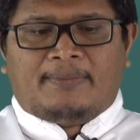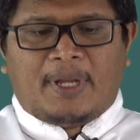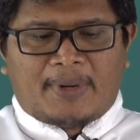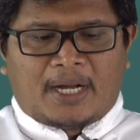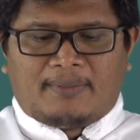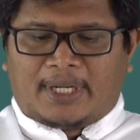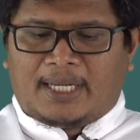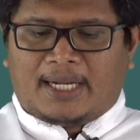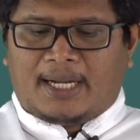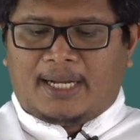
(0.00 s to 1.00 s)
Memang
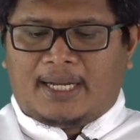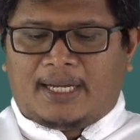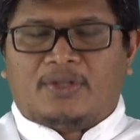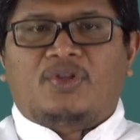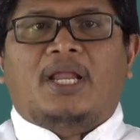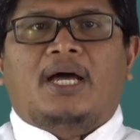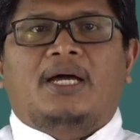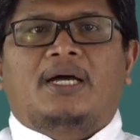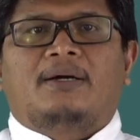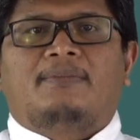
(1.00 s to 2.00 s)
mereka
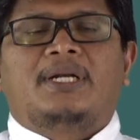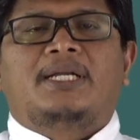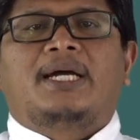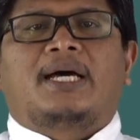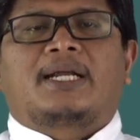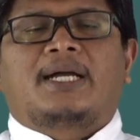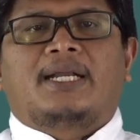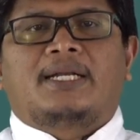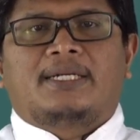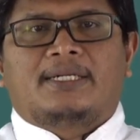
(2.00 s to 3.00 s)
telah
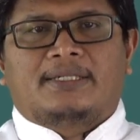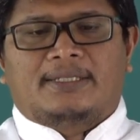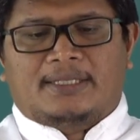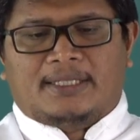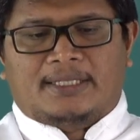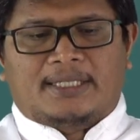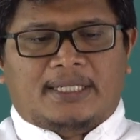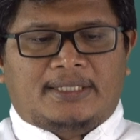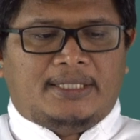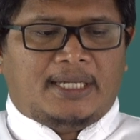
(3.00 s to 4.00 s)
mendengarkan
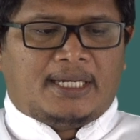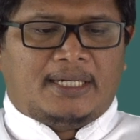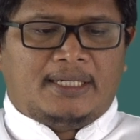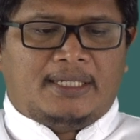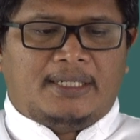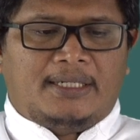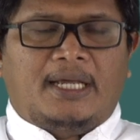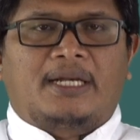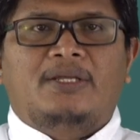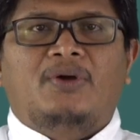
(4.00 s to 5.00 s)
kesaksian
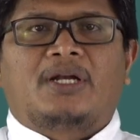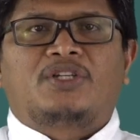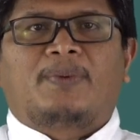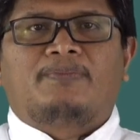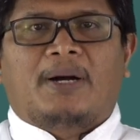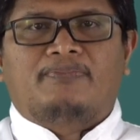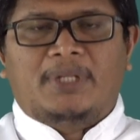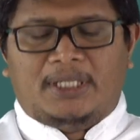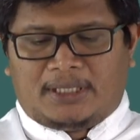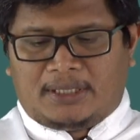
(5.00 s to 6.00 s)
dari Yohanes
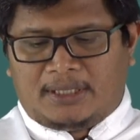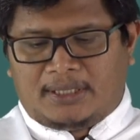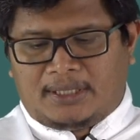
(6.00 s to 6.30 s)
Pembaptis